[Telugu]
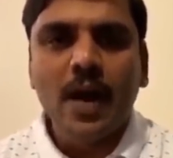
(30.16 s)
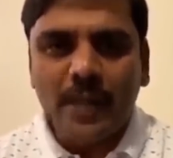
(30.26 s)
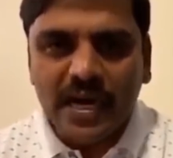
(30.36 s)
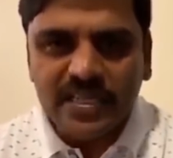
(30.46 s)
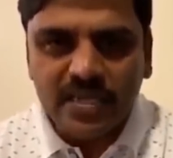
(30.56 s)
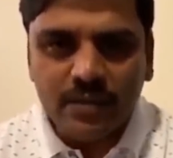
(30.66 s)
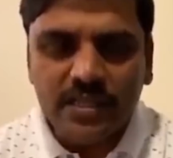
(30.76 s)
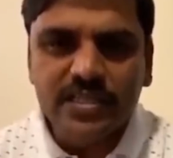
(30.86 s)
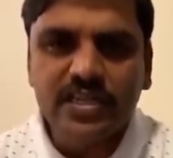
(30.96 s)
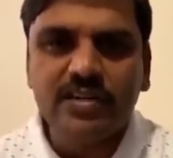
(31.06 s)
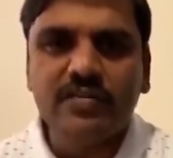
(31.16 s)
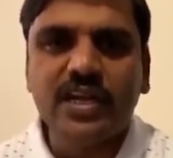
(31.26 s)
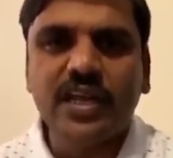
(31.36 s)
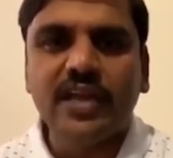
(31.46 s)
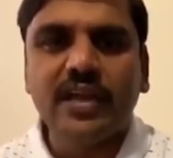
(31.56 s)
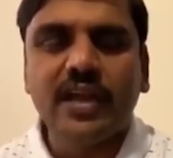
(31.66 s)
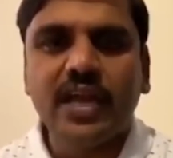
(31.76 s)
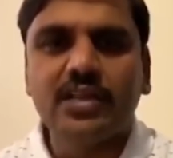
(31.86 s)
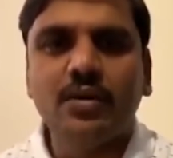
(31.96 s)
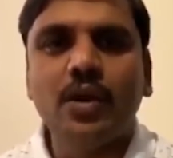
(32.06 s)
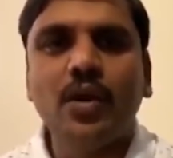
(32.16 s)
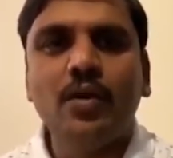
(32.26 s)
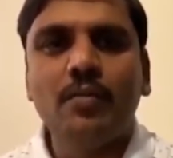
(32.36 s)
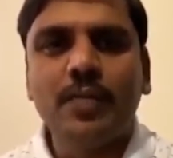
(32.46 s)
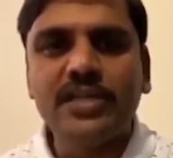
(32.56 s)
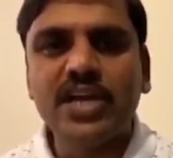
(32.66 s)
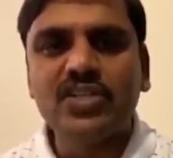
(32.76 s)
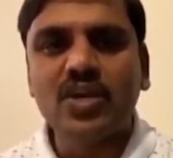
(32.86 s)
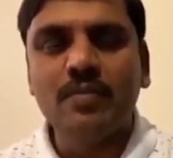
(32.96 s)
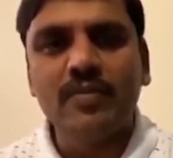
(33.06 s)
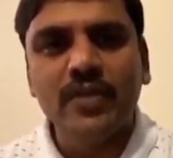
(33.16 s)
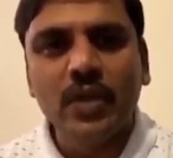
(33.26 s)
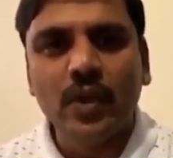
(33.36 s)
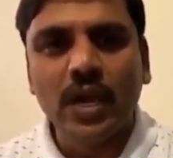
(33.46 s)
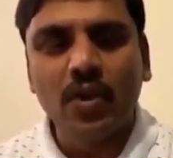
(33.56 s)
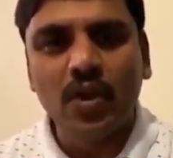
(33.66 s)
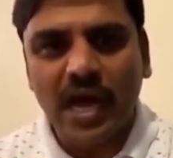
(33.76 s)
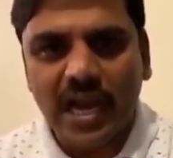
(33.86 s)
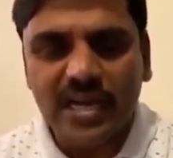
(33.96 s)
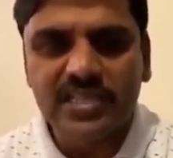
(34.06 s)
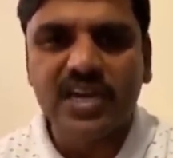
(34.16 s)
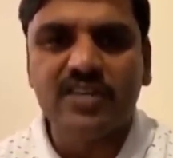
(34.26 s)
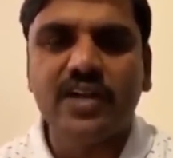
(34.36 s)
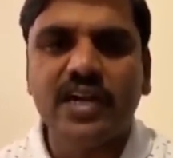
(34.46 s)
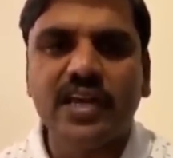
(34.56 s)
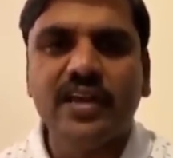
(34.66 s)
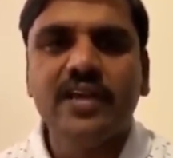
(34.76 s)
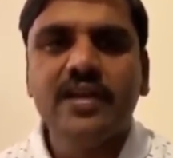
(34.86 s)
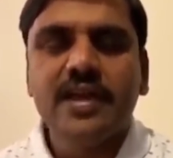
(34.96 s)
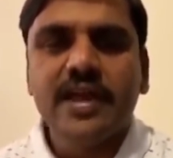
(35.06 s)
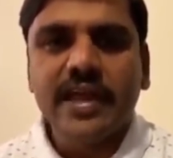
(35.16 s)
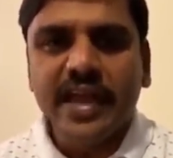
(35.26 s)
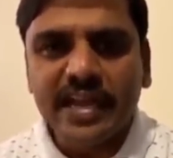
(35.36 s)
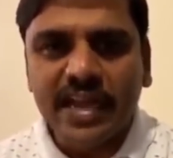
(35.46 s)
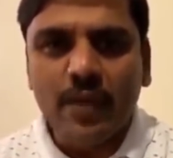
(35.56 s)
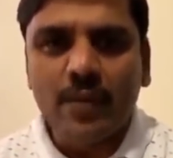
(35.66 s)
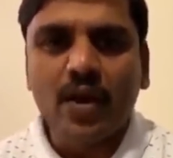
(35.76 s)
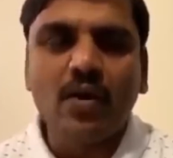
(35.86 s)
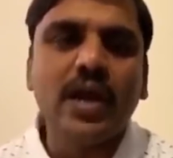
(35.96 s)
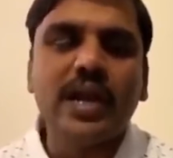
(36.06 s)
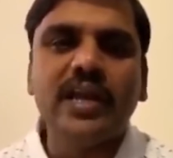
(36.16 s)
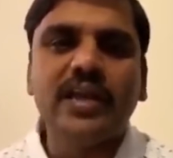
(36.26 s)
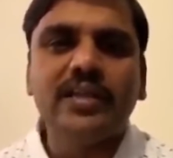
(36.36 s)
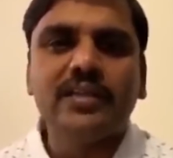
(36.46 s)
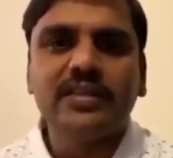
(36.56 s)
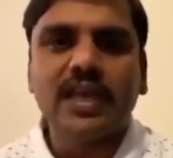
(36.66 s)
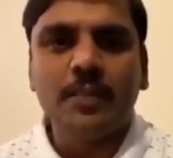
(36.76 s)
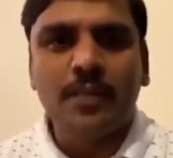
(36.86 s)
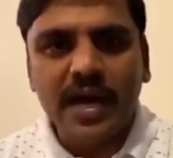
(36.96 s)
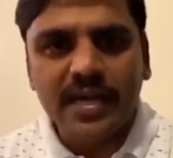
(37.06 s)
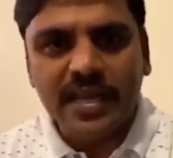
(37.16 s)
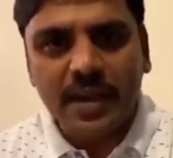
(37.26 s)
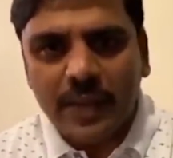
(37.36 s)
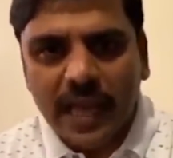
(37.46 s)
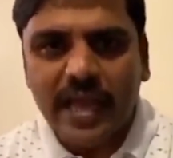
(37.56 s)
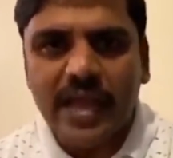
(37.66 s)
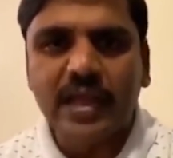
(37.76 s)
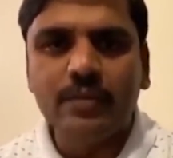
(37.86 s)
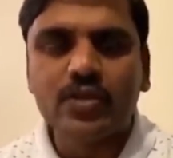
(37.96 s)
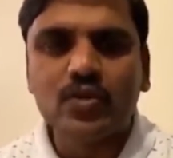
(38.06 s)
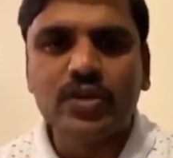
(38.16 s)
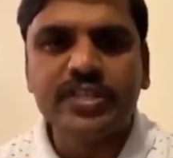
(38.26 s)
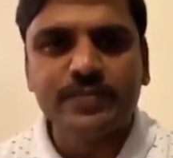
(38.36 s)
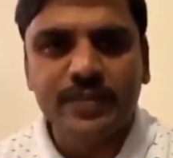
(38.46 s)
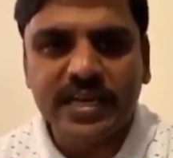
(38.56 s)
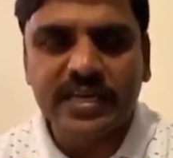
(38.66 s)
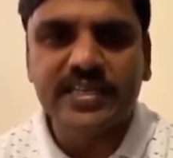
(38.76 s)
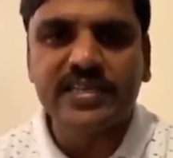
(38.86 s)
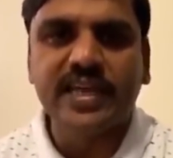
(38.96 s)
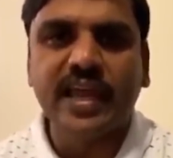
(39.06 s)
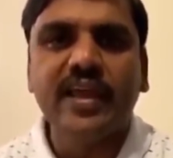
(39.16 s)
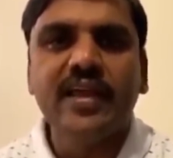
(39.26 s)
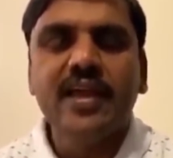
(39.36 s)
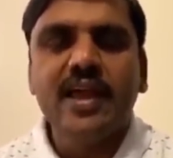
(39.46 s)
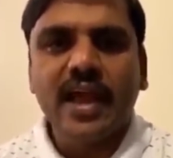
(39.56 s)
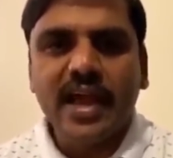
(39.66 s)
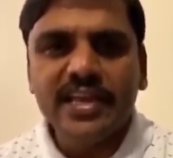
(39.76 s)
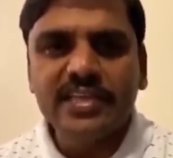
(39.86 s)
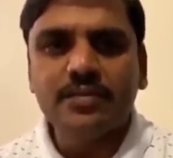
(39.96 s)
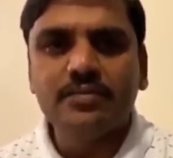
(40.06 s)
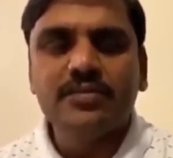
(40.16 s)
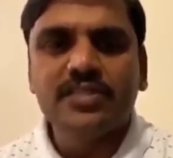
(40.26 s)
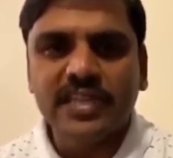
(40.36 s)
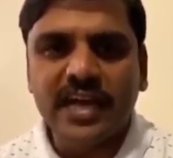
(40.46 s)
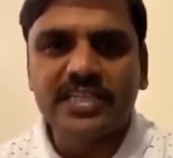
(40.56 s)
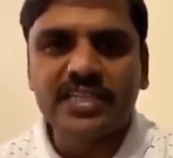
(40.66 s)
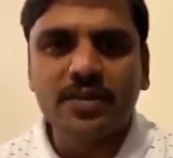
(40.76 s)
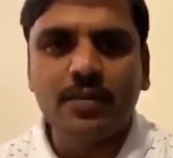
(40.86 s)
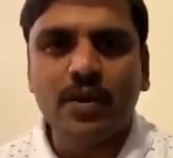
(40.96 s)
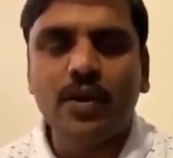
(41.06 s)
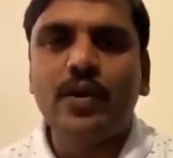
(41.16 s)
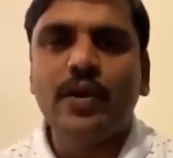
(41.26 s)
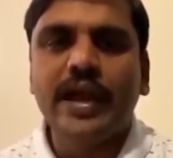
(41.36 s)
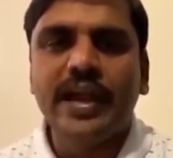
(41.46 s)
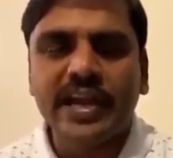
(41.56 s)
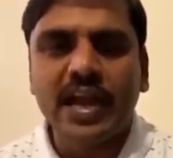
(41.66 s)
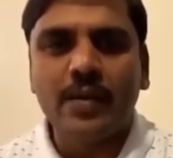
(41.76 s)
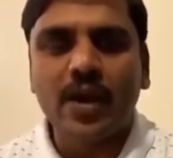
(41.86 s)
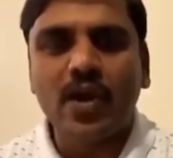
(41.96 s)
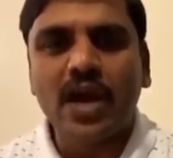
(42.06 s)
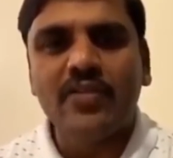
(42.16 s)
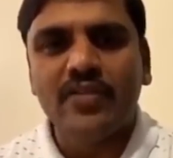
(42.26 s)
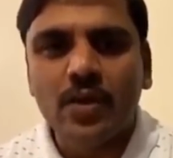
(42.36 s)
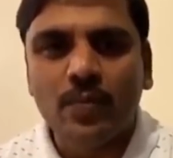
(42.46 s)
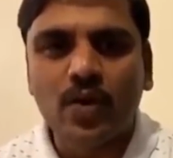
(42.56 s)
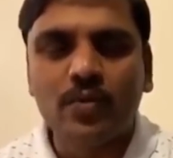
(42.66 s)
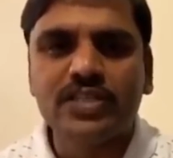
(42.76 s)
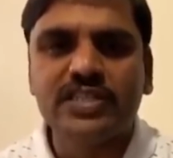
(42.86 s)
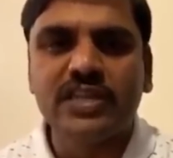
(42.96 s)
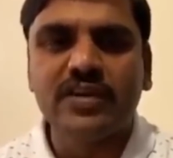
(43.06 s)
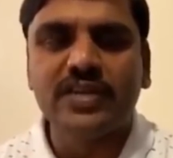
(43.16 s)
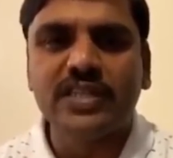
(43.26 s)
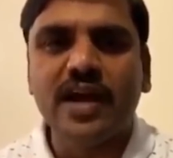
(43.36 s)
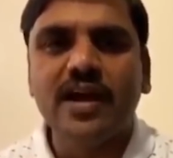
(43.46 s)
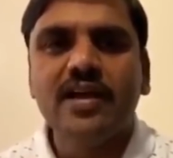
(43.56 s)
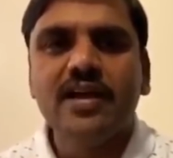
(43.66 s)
ఆ పార్టీకి సంబంధించినటువంటి గతంలో ప్రజాస్వామ్య విలువలను కాలరాసినటువంటి ఎన్టీ రామారావు గారిని తన పార్టీ ఎమ్మెల్యేగా గెలిపించుకుని స్పీకర్ చేస్తే కనీసం శాసనసభలో ఎన్టీ రామారావు గారిని వెన్నుపోటు పొడిచిన తర్వాత